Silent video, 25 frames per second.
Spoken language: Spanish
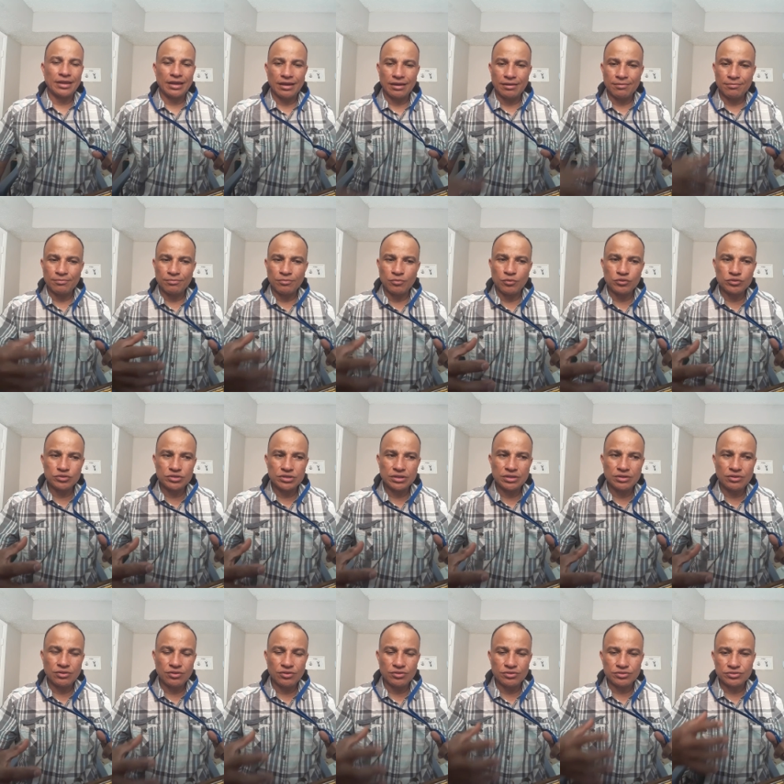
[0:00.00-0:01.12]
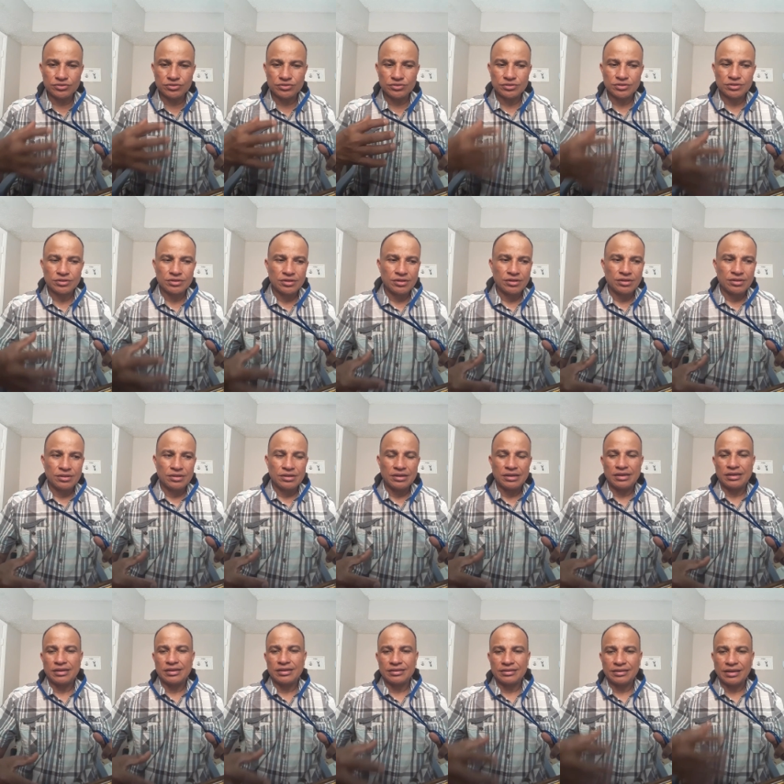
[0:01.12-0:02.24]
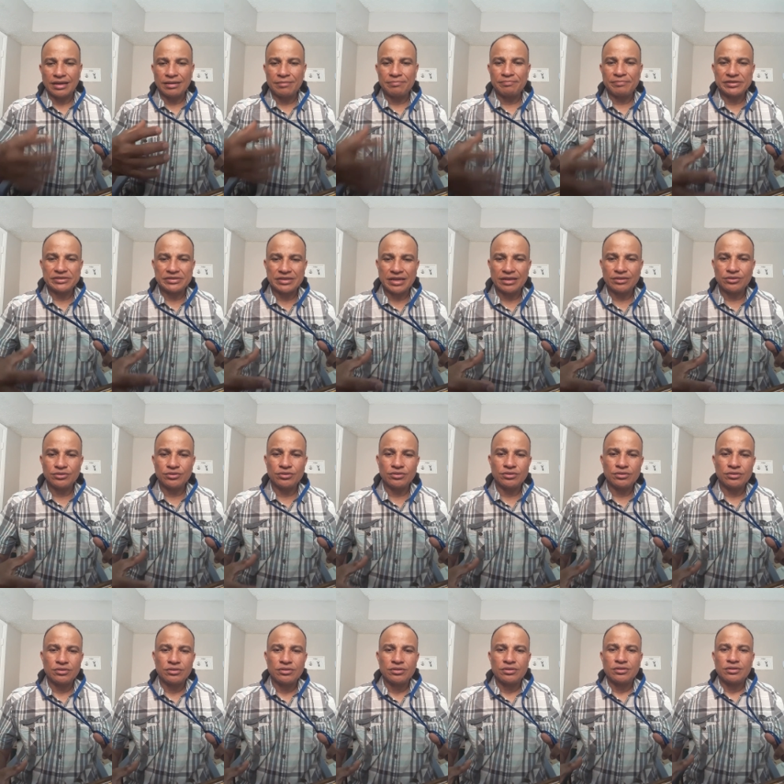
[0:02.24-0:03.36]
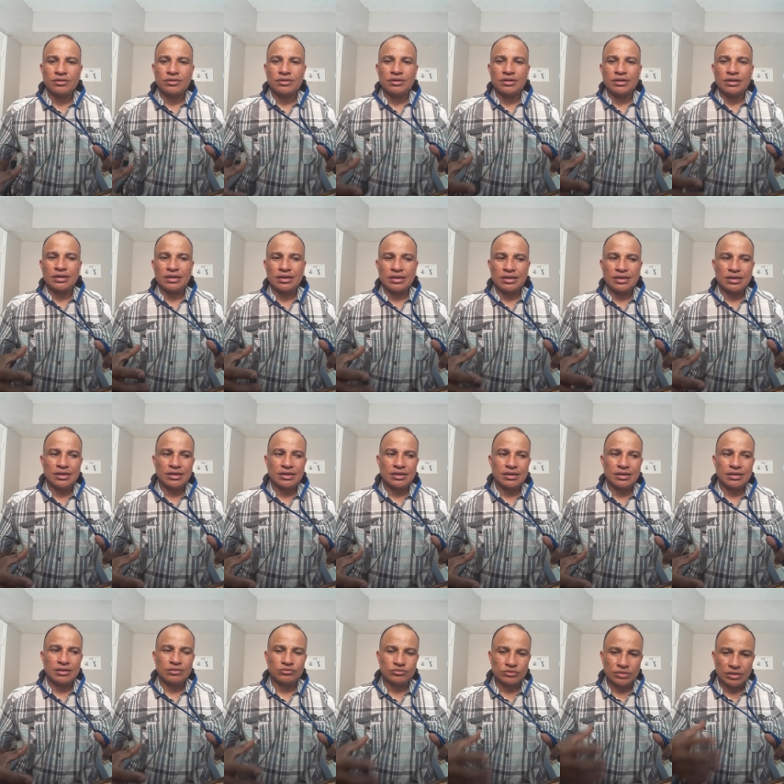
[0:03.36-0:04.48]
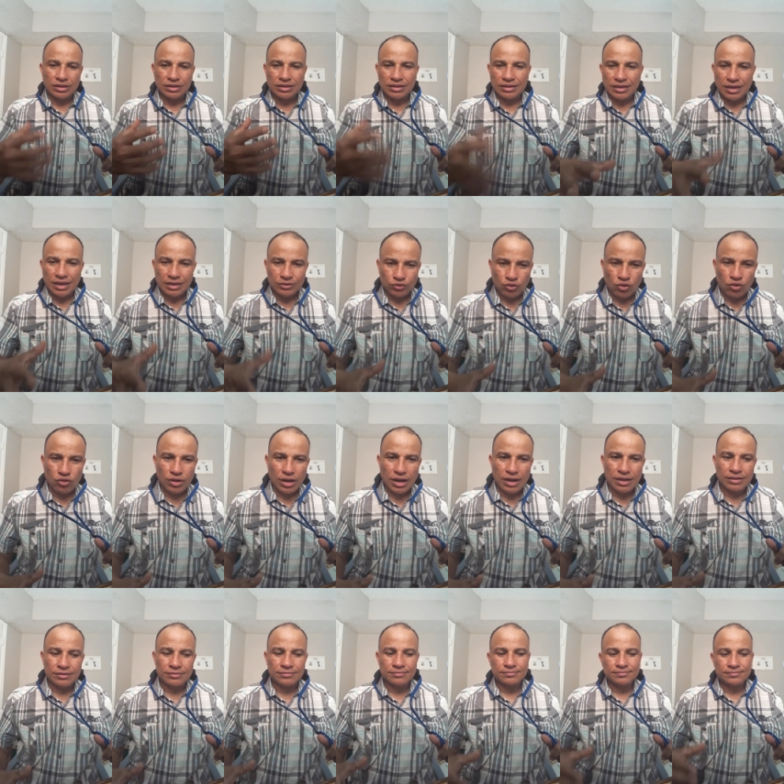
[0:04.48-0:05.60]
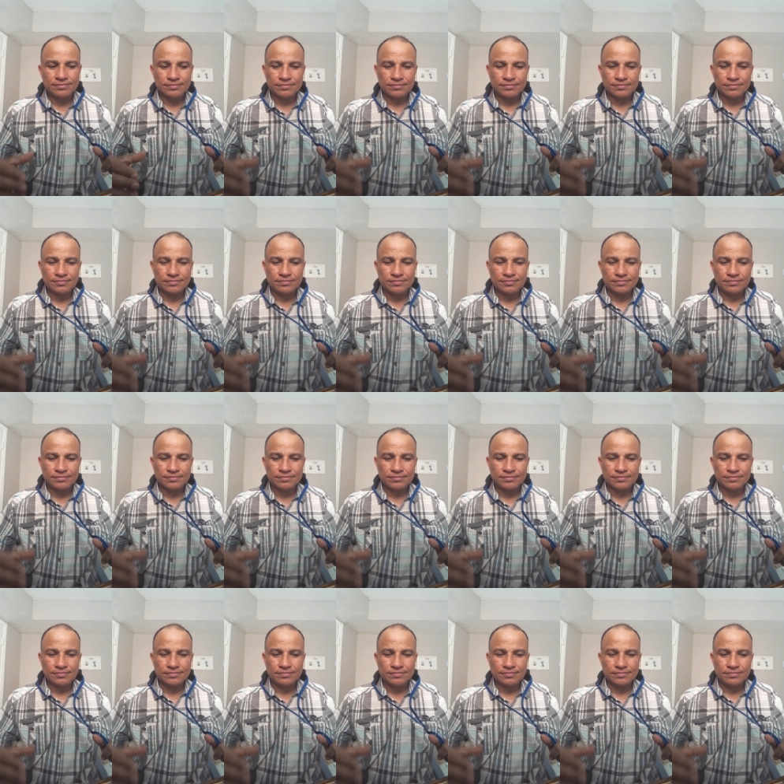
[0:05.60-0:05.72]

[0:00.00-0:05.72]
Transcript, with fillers: músicos eh, que están empezando, eh, ustedes que ya tocan,